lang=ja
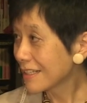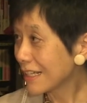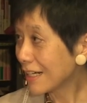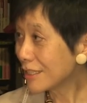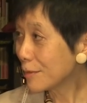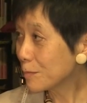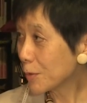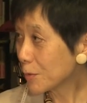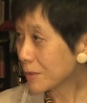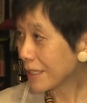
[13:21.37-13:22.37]
大日
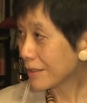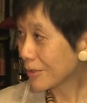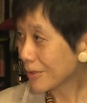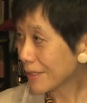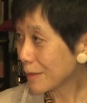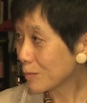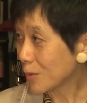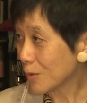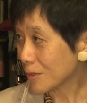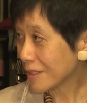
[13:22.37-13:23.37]
本帝国憲
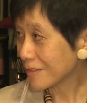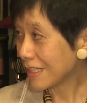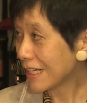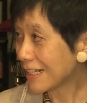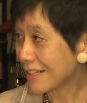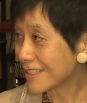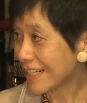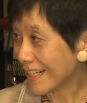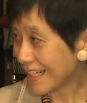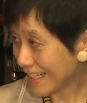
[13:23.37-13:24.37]
法を作らなく
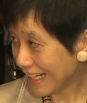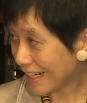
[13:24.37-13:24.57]
ちゃいけな